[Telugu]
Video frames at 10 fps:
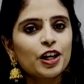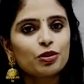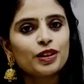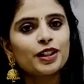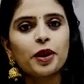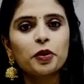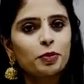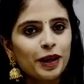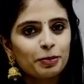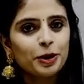ఐదు వందల
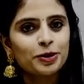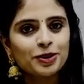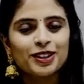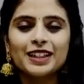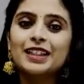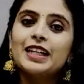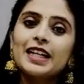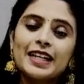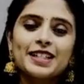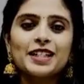రూపాయలు పడుతుంది
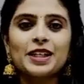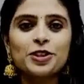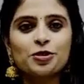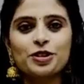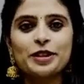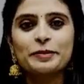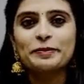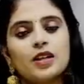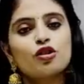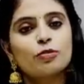నెక్స్ట్ కలర్ చూద్దాం
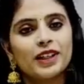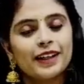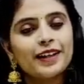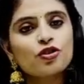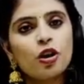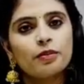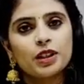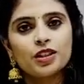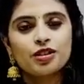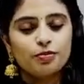సో మన నెక్స్ట్
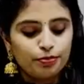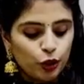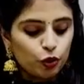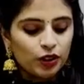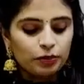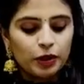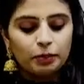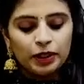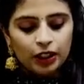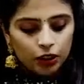కాంబినేషన్ బ్లూ విత్
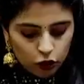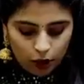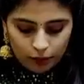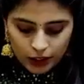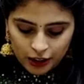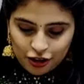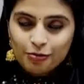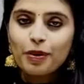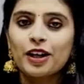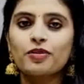పర్పుల్ కలర్
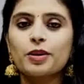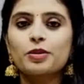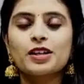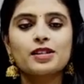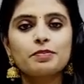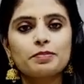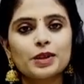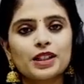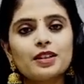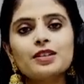కాంబినేషన్ పైన వైపున
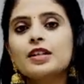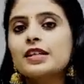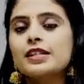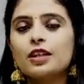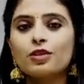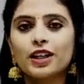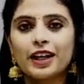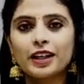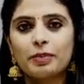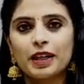సింపుల్ గా సిల్వర్
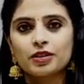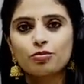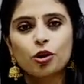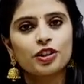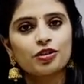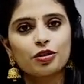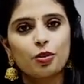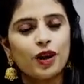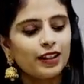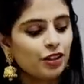కడ్డీ ప్యాటర్న్ బార్డర్
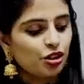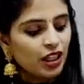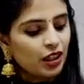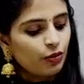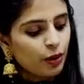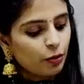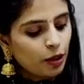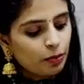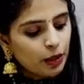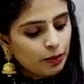ఒక వన్ ఇంచ్ కింద
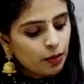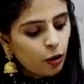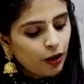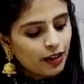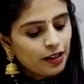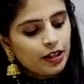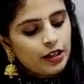వైపున పర్పుల్ బార్డర్